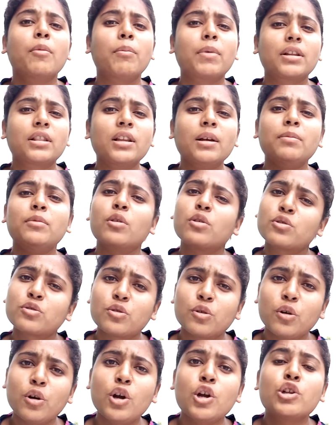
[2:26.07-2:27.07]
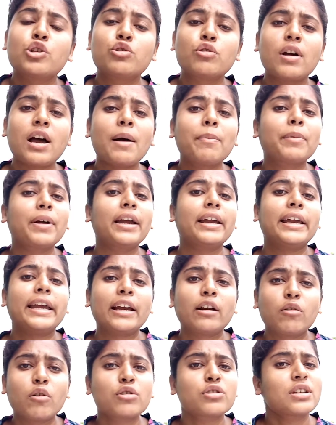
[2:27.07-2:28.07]
मतलब दोस्तों जो आपका
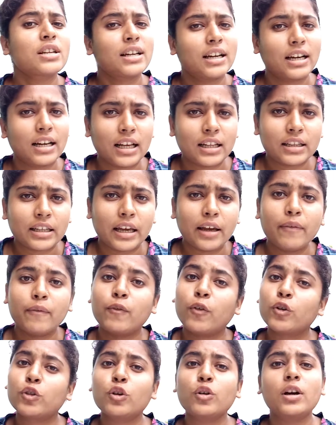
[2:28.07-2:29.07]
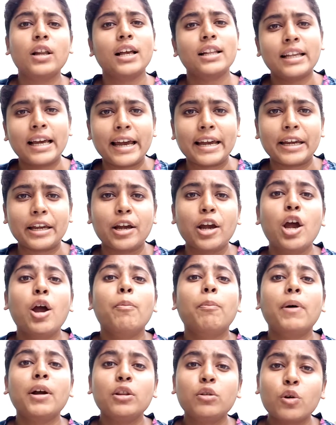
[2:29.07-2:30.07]
एक क्वेश्चन गलत है वो तो गलत है ही
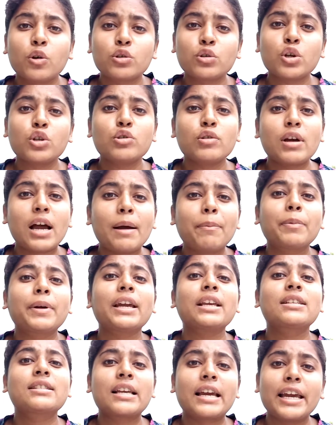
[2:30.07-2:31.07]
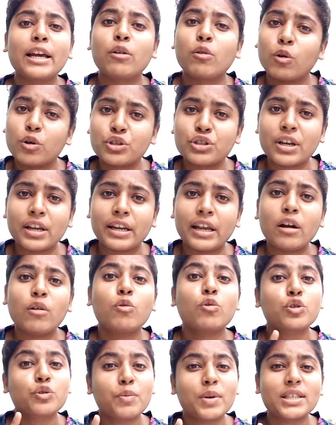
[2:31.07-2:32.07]
पर दोस्तों जो आपके सही क्वेश्चन है
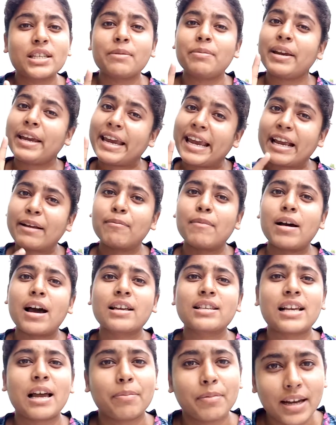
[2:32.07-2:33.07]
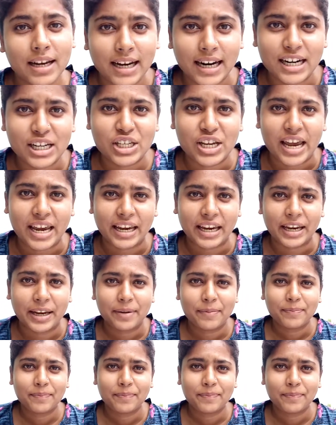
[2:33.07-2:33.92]
उसमें से भी एक मार्क्स आपके कट जाएंगे